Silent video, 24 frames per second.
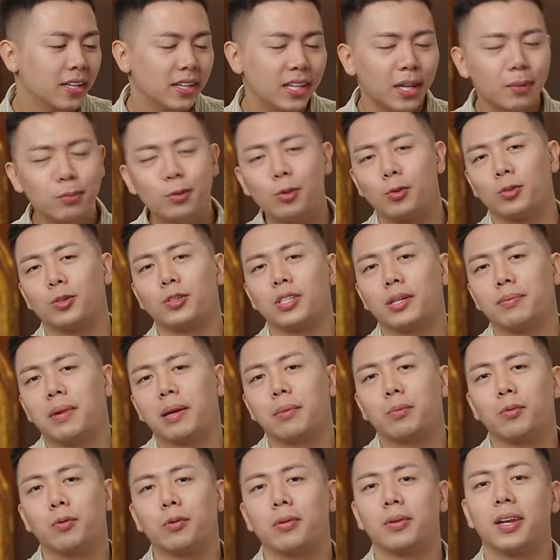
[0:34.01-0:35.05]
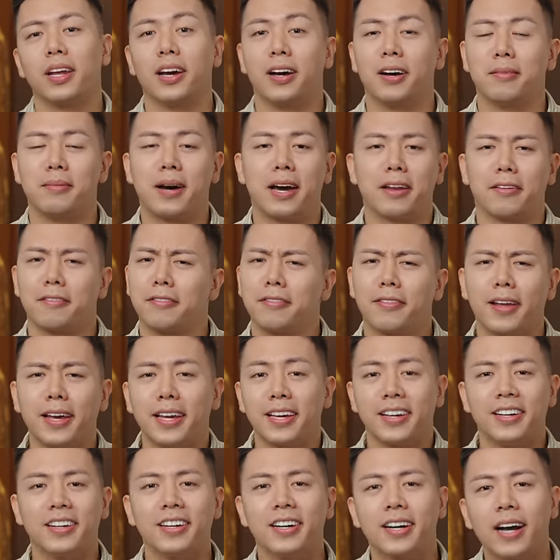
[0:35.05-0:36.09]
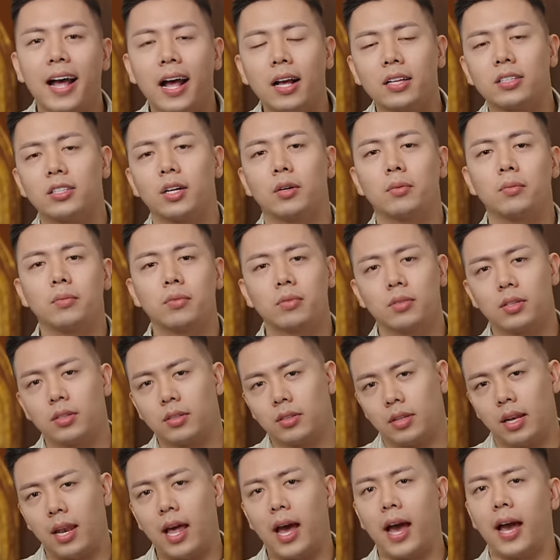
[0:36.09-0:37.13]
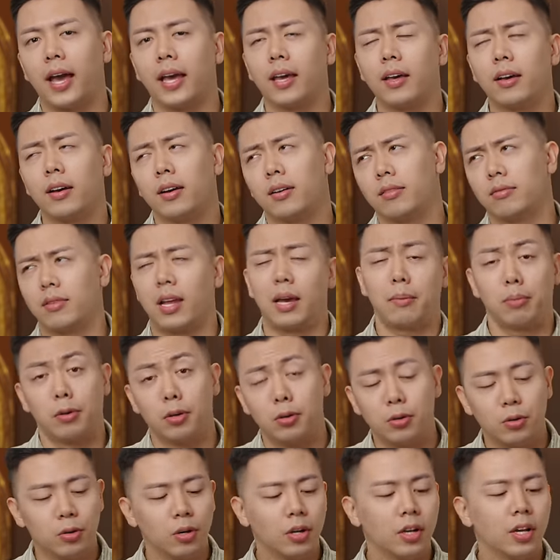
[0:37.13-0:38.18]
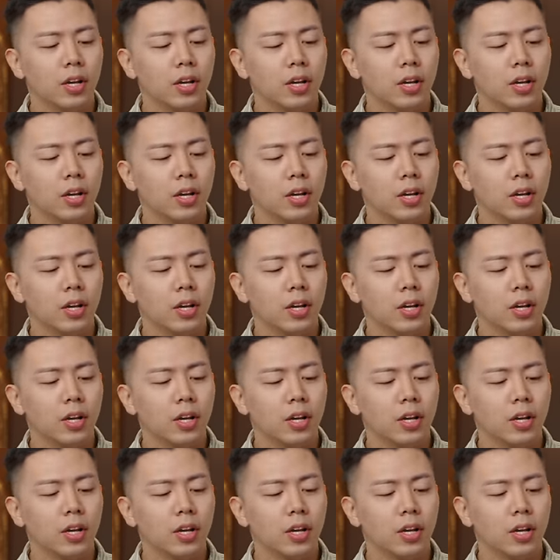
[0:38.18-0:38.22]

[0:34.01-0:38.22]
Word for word: tiếp tục cho ra mắt một ờ, bản flanker khác trong line uh, ờ, Light Blue